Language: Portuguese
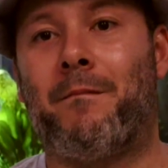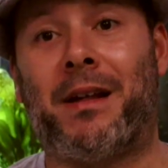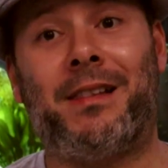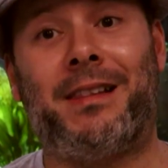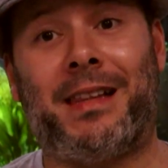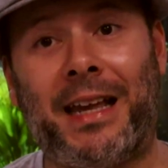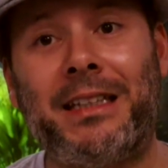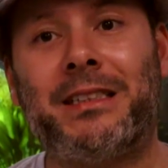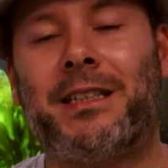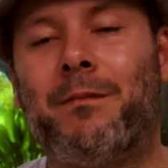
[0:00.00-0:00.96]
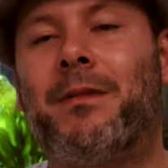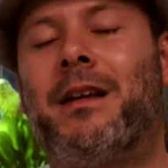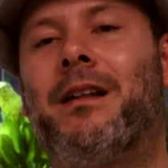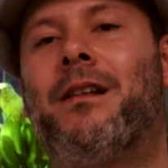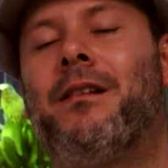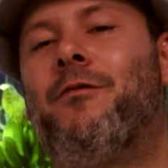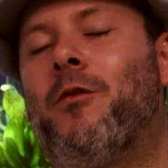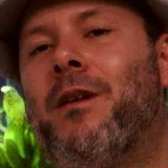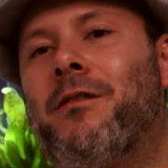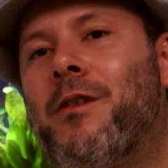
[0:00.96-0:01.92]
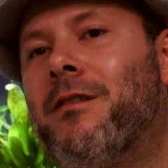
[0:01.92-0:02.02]
mas tem de saber essas
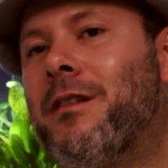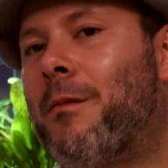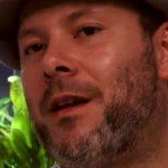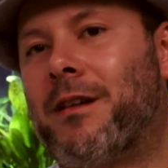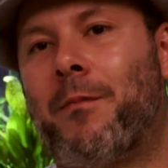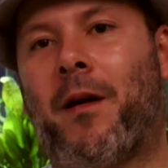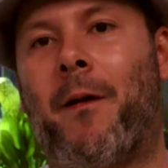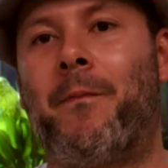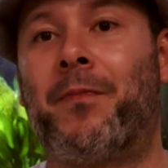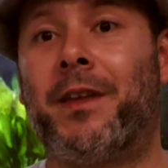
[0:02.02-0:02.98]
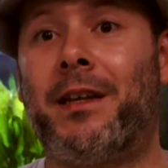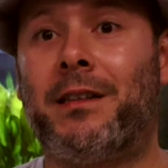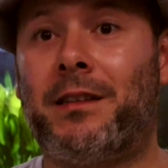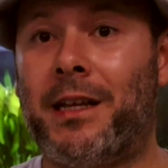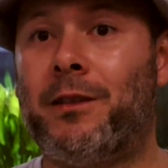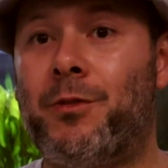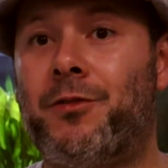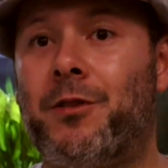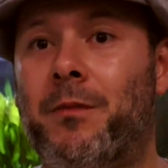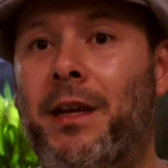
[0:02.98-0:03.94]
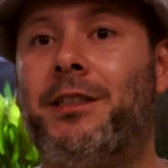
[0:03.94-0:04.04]
informações, não dá para escapar. Tendo
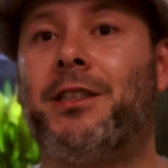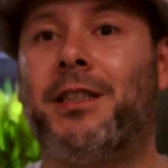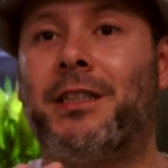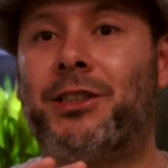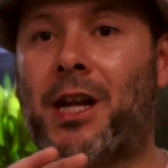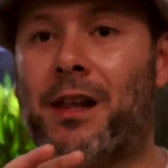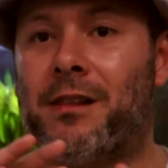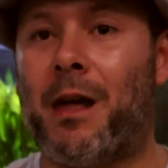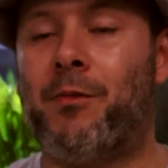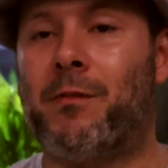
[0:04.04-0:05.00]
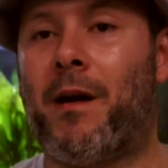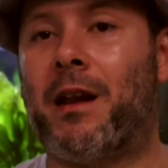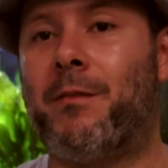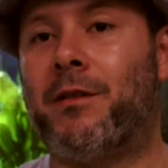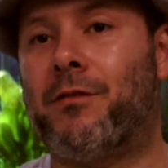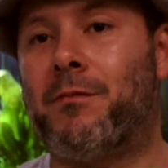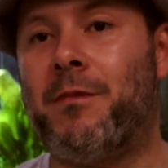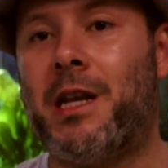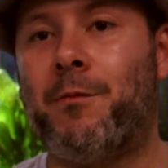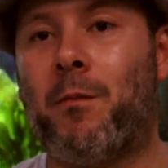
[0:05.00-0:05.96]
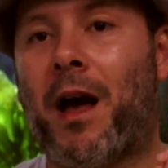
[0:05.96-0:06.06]
isso em mente, já sabe os parâmetros
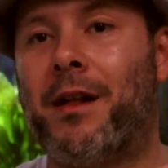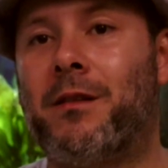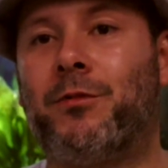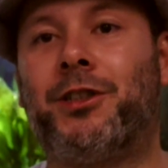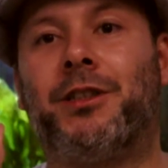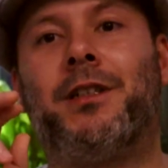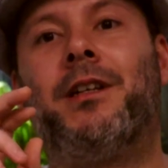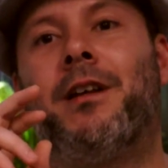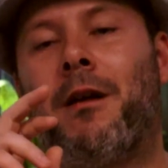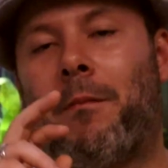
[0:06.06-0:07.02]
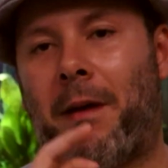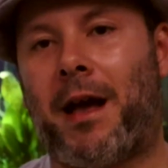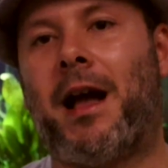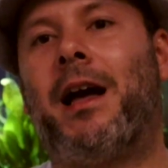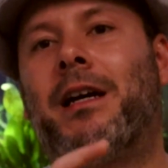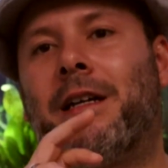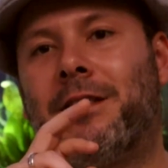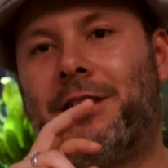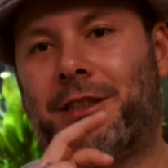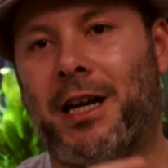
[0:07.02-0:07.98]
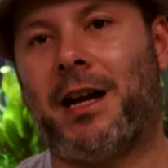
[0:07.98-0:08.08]
mínimo e máximo de pH,
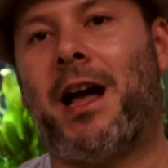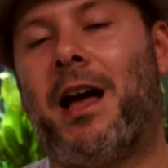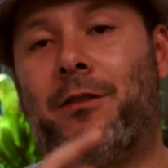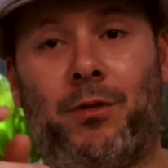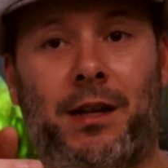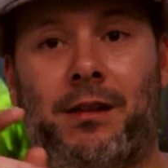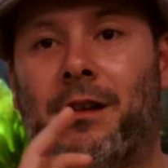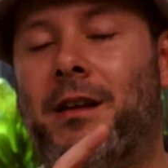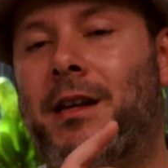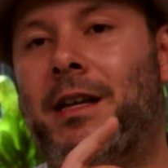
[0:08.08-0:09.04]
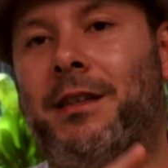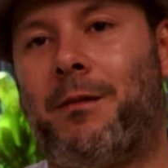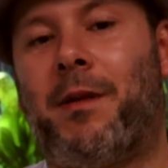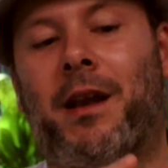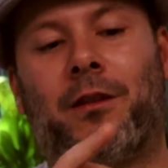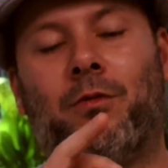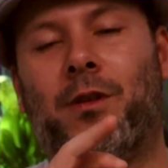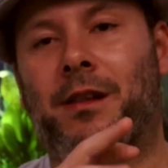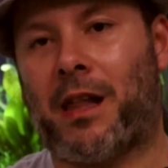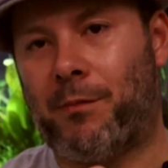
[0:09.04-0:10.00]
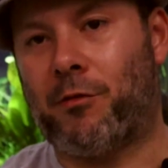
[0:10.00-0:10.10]
GH, dureza, temperatura
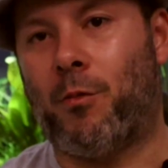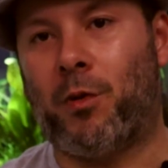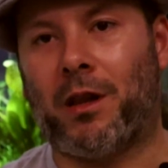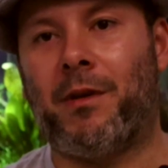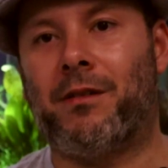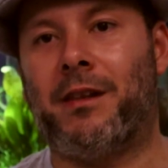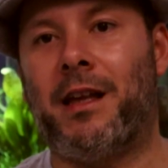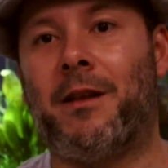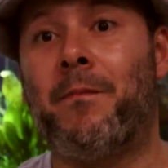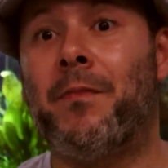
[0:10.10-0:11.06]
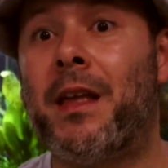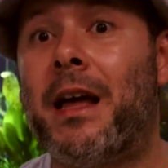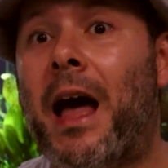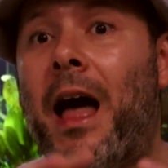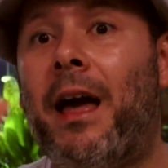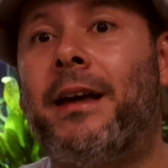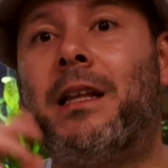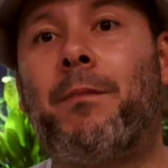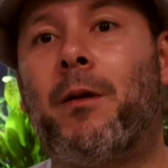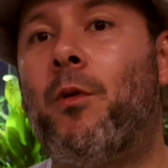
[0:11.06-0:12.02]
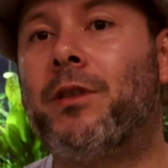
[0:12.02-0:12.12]
e sabe os comportamentos dele, aí
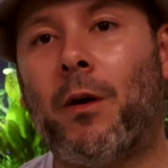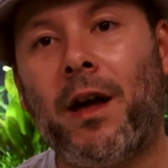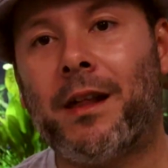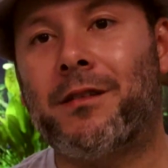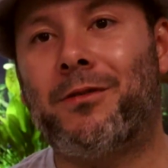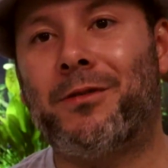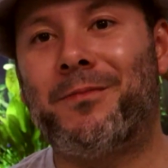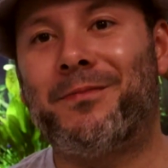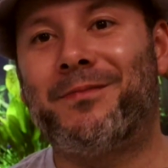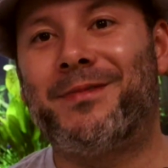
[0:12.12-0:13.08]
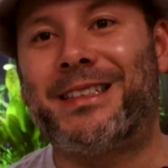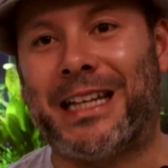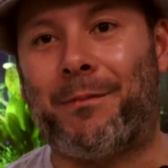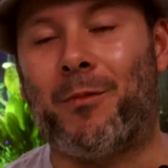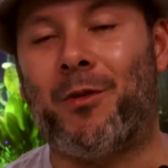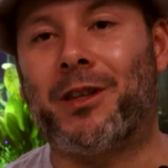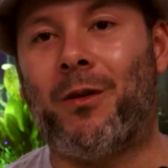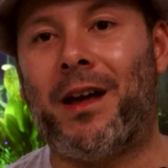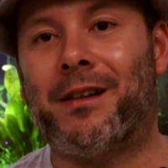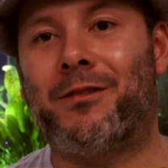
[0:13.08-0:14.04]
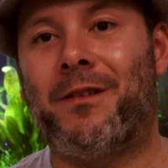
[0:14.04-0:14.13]
dá para montar o resto. Dá para montar o
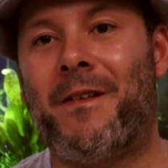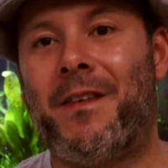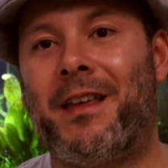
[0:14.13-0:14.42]
resto.